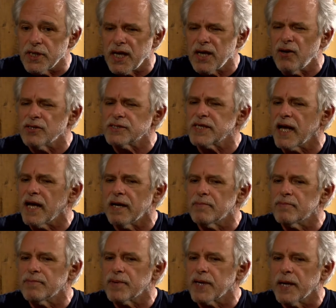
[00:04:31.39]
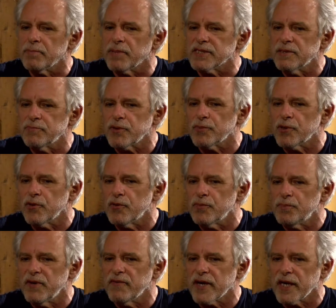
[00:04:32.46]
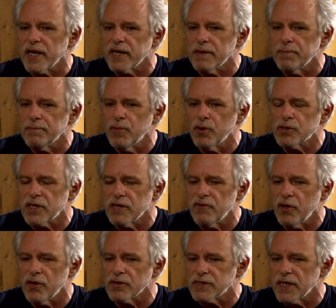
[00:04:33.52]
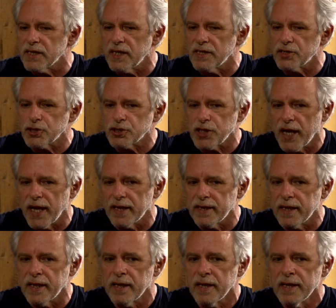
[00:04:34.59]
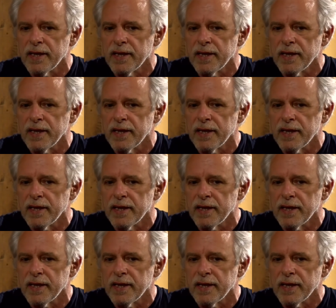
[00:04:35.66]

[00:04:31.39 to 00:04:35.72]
La cosa che per esempio mi colpiva è che molte volte nelle scene